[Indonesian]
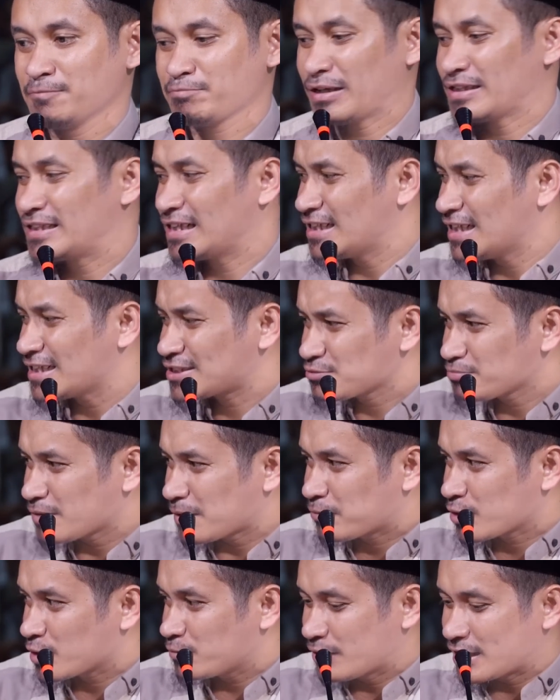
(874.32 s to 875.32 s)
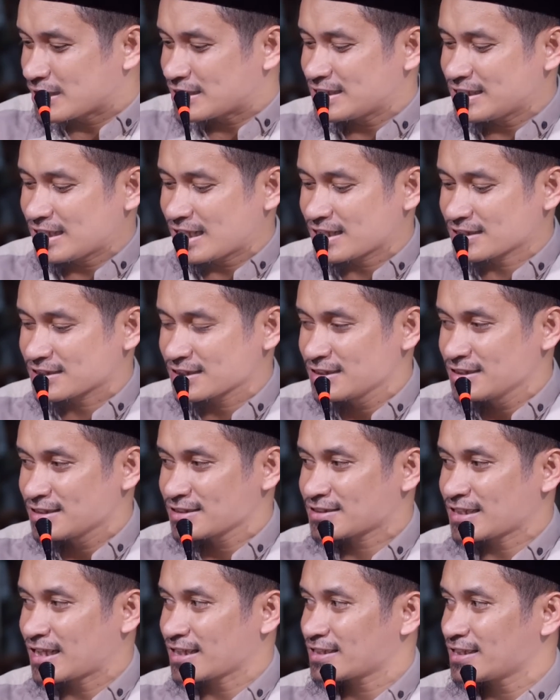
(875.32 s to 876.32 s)
Padahal dia cuma berubah niat.
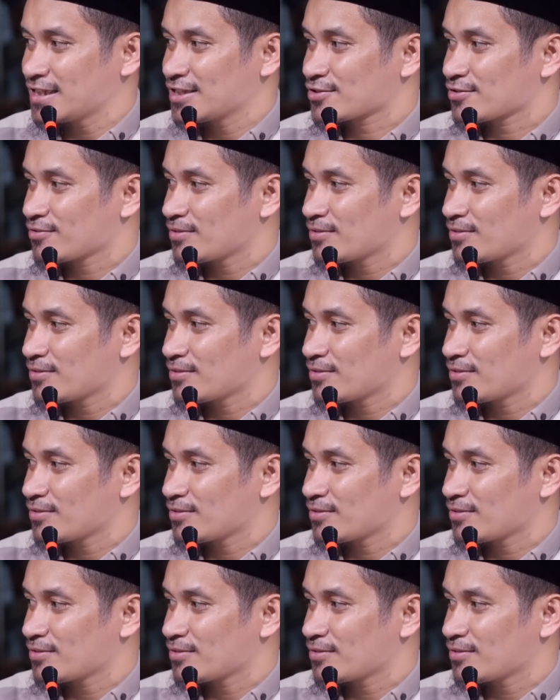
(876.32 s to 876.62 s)
Saking